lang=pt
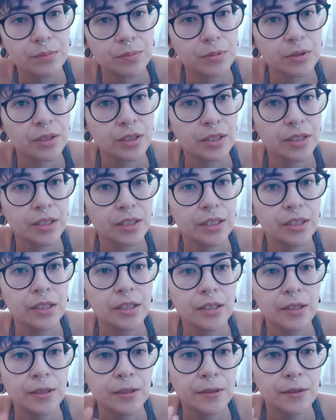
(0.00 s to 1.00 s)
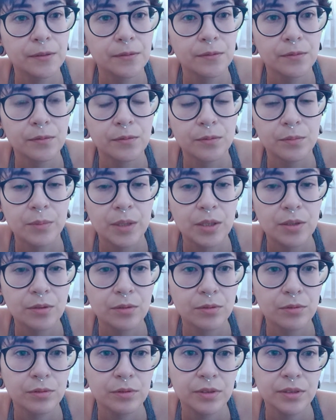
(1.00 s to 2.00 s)
porque uma
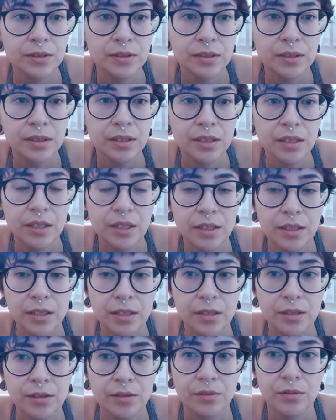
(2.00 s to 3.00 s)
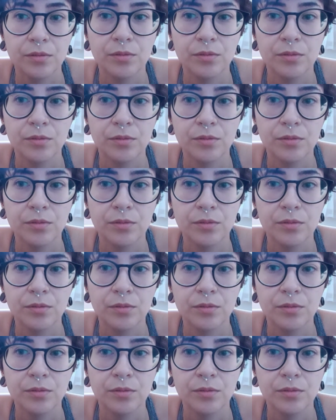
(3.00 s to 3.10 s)
coisa é